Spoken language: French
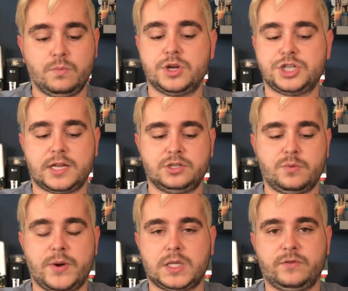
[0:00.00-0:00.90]
Moi, je traîne
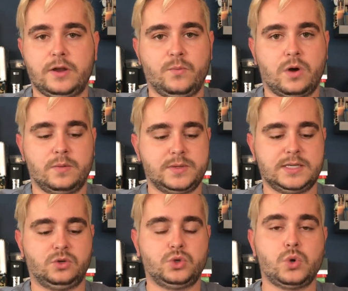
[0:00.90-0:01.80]
ça porter avec moi, puis
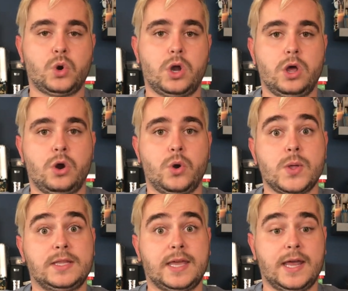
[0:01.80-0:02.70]
c'est toujours un
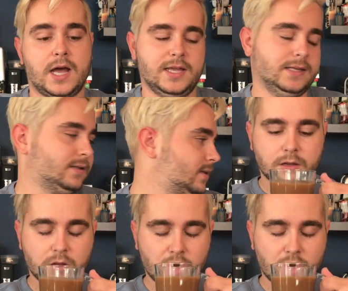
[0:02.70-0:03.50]
très grand hit.